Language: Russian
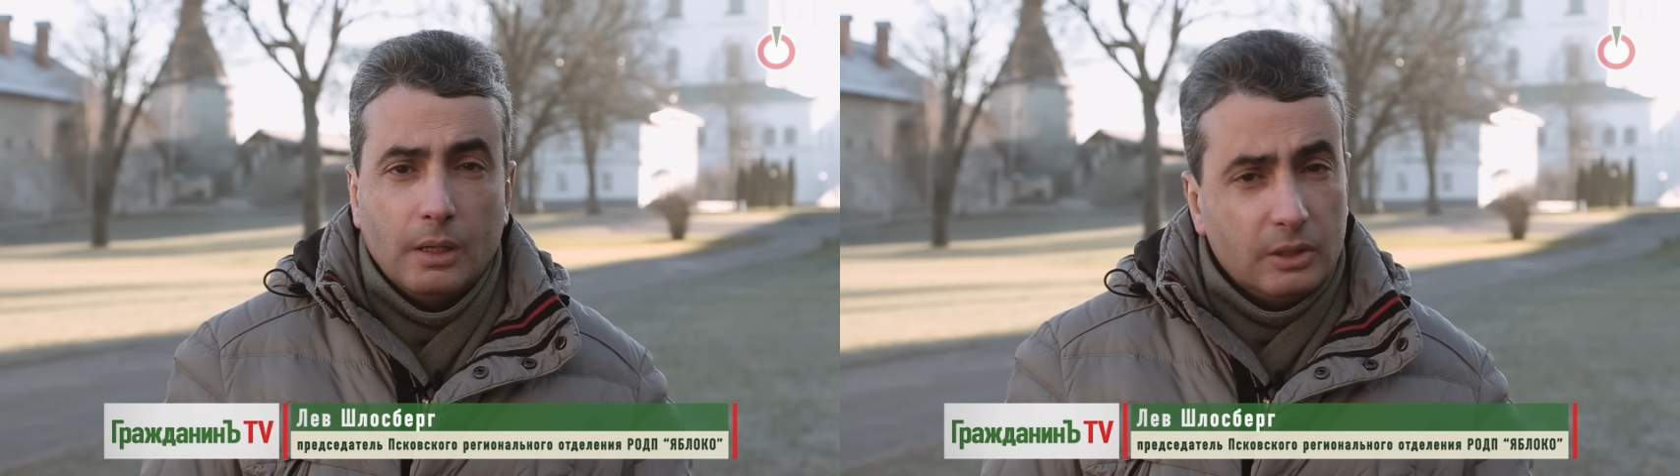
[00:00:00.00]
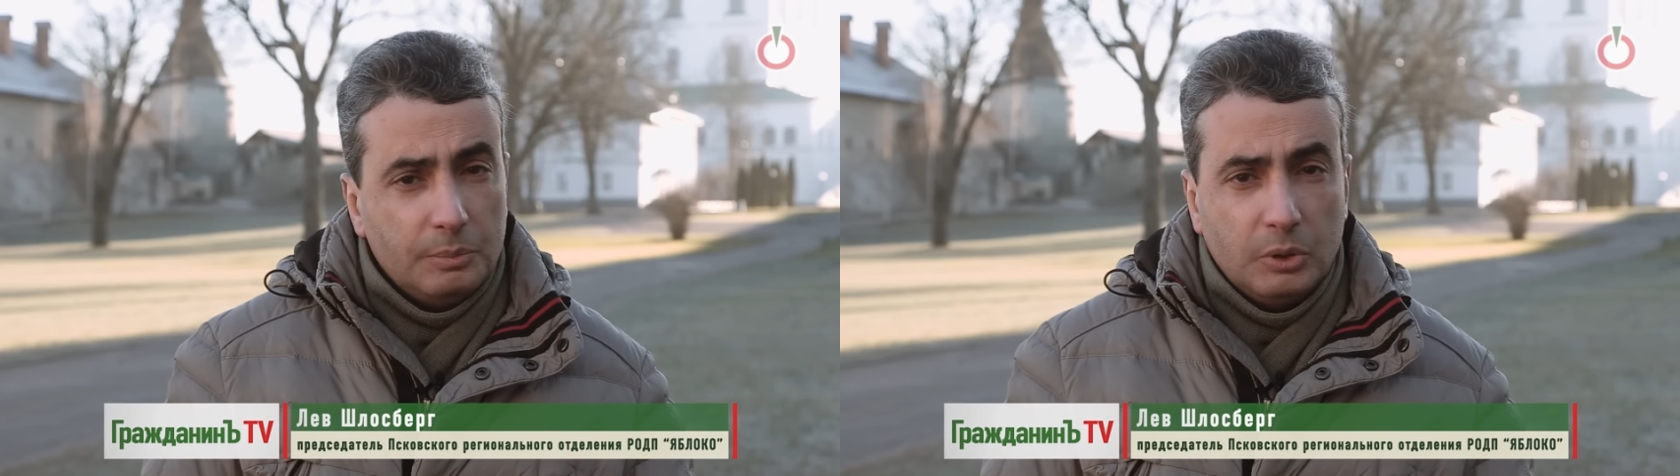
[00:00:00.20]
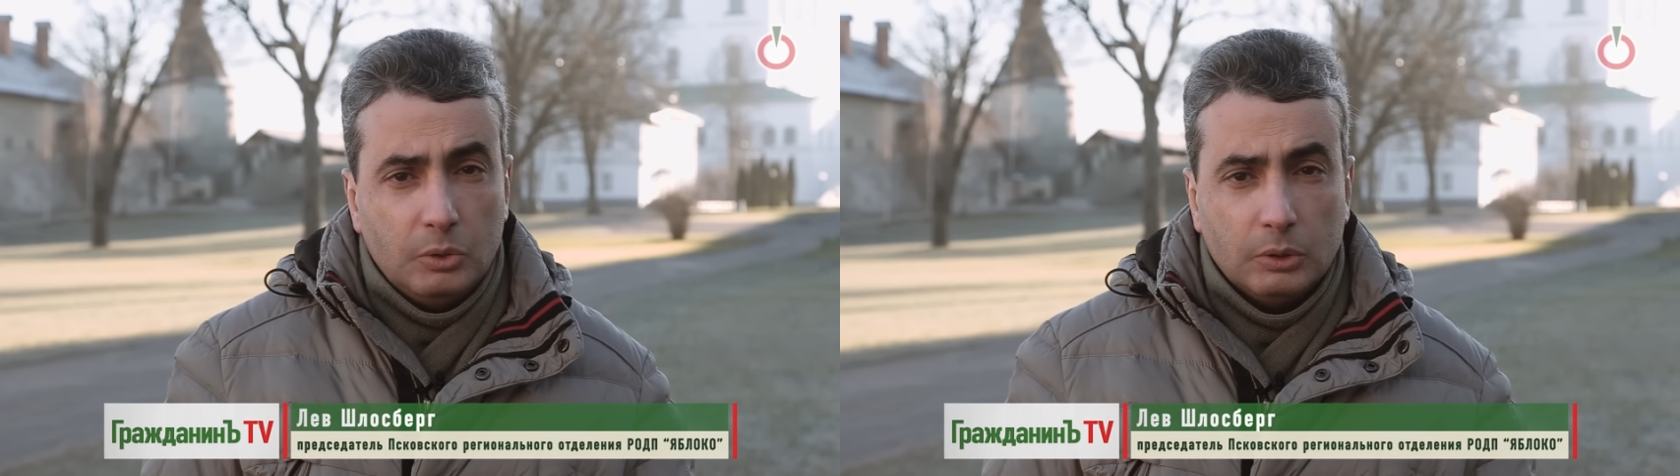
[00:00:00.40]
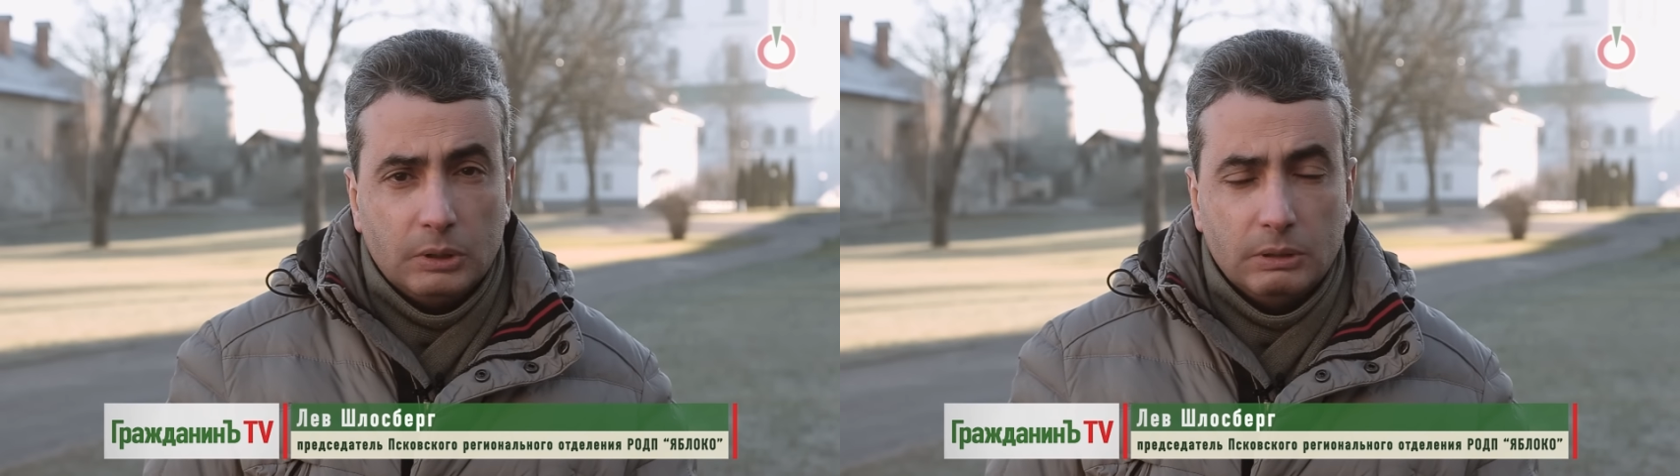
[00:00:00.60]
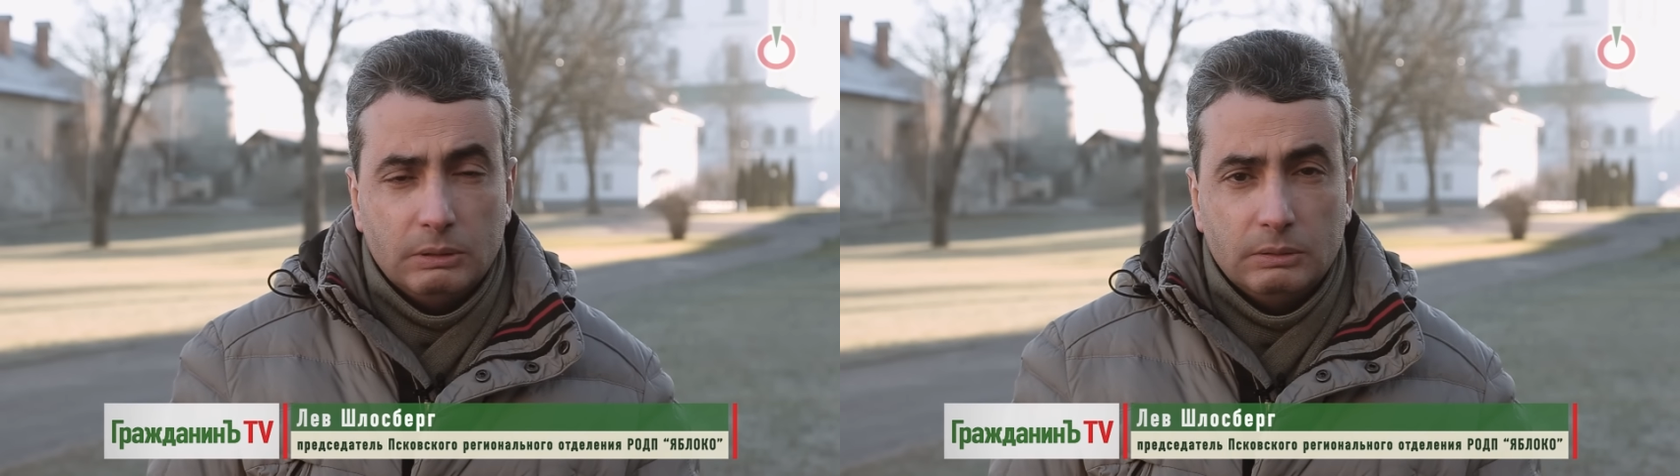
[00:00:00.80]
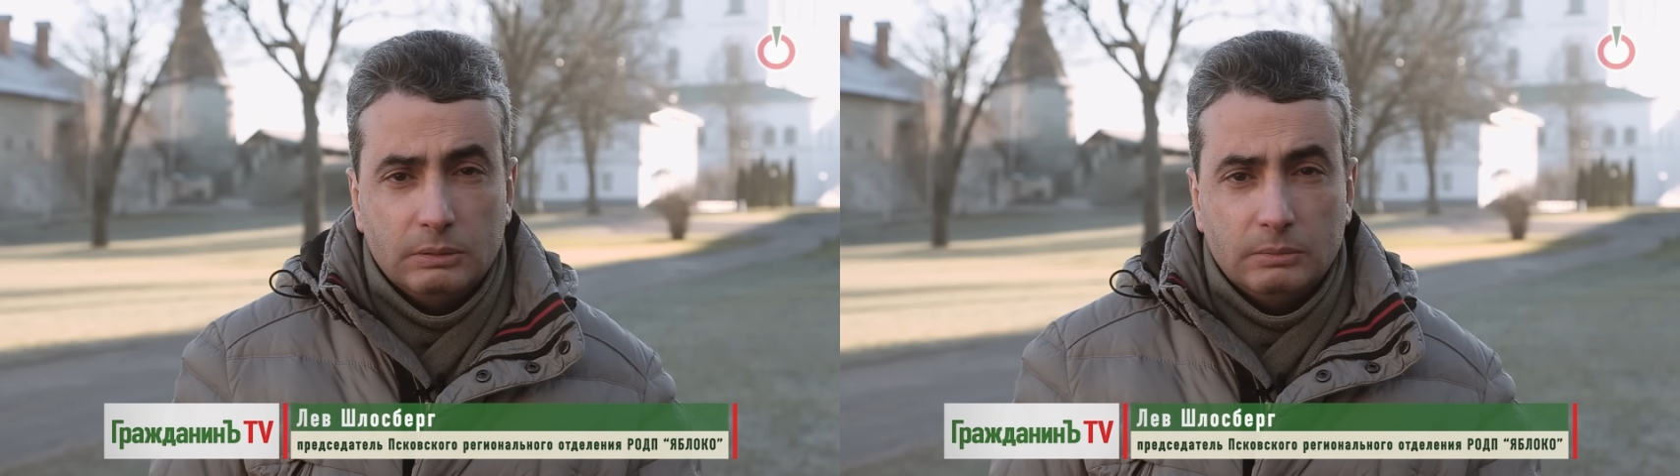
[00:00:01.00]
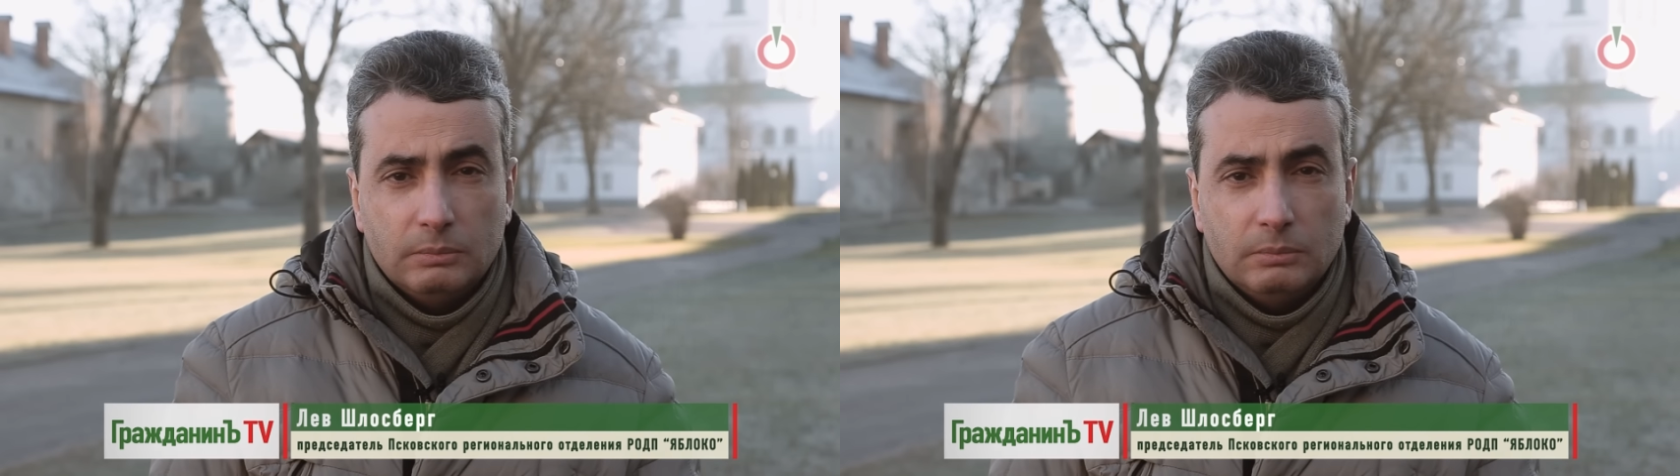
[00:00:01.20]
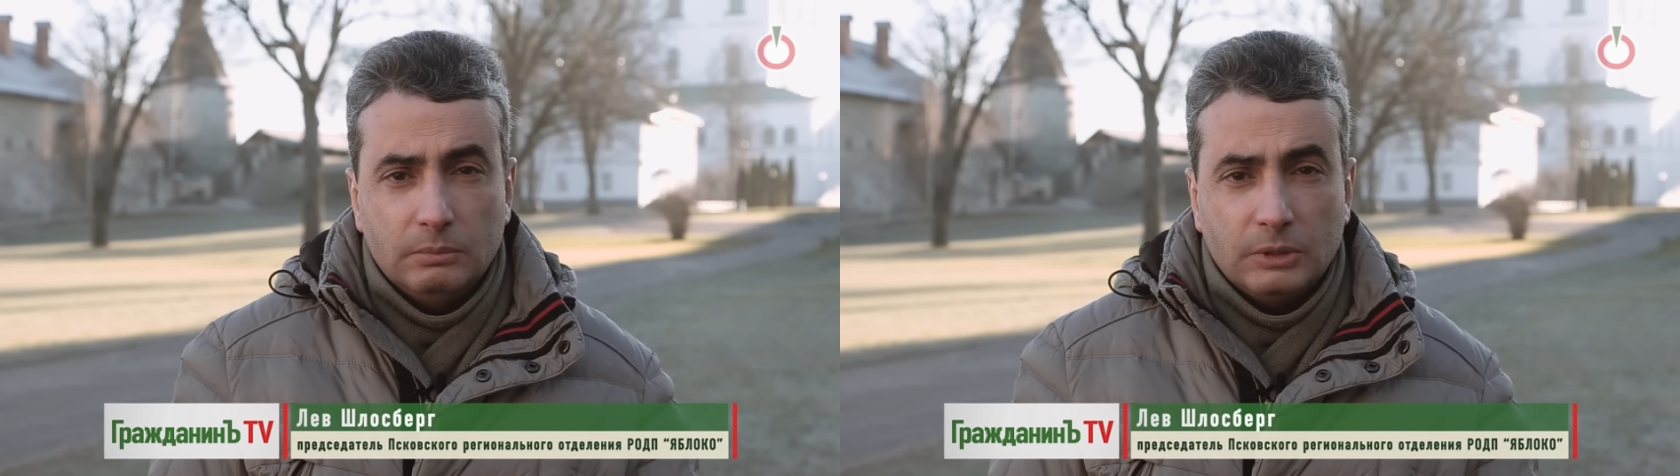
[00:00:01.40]
Это был год,
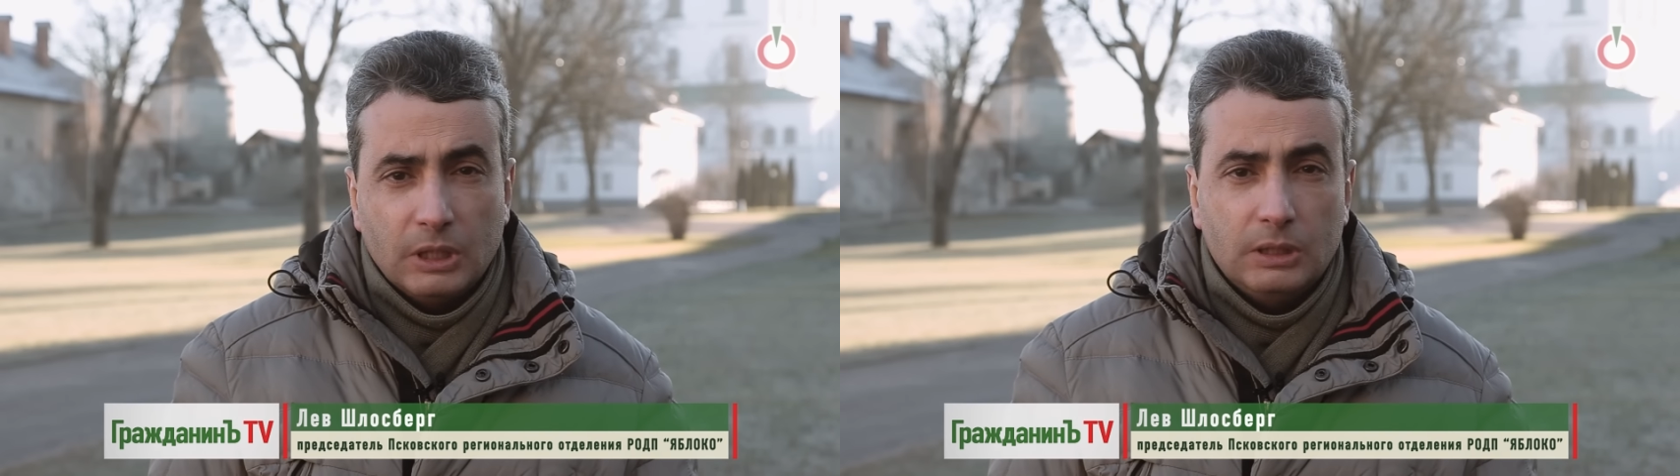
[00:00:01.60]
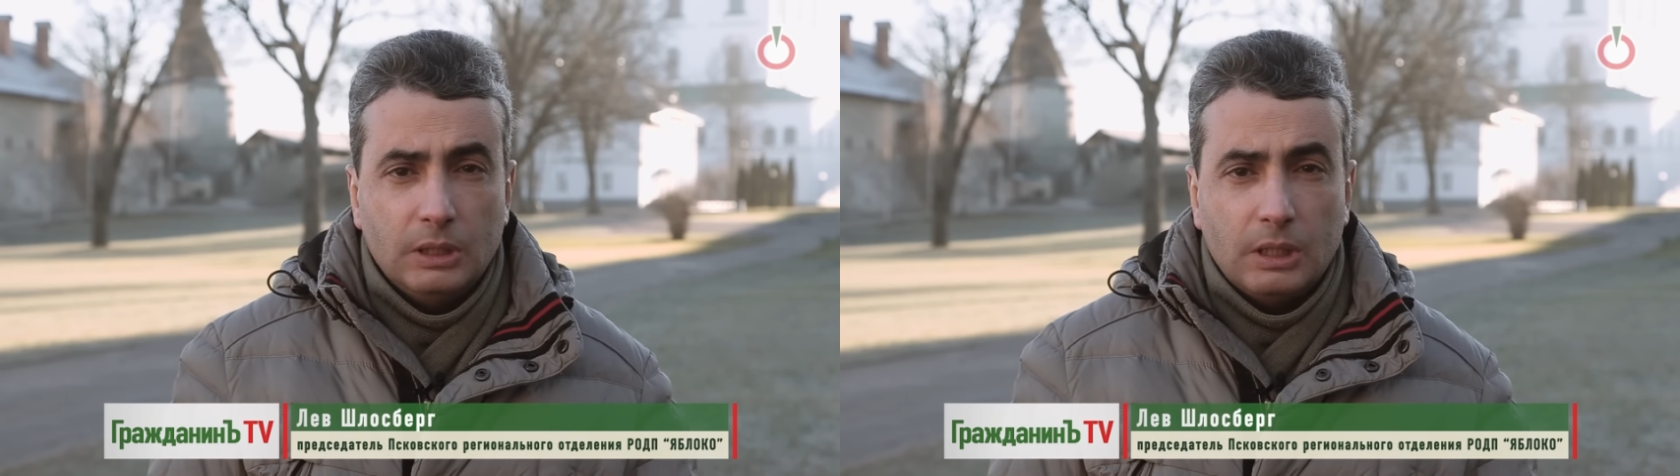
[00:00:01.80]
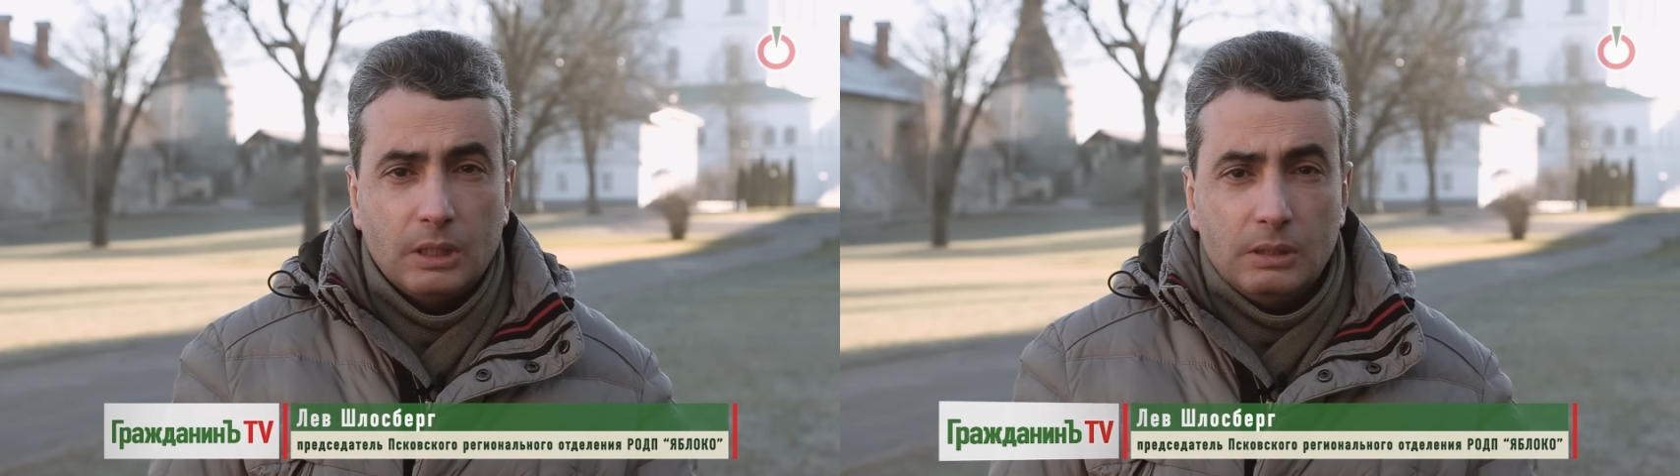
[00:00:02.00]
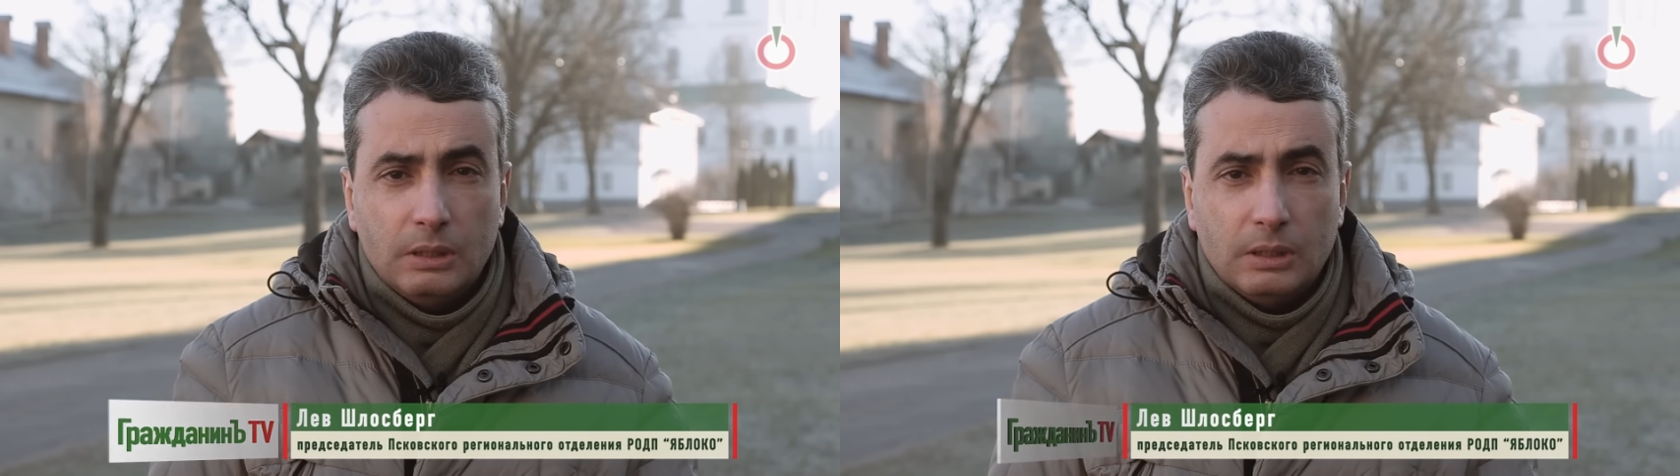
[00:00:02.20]
когда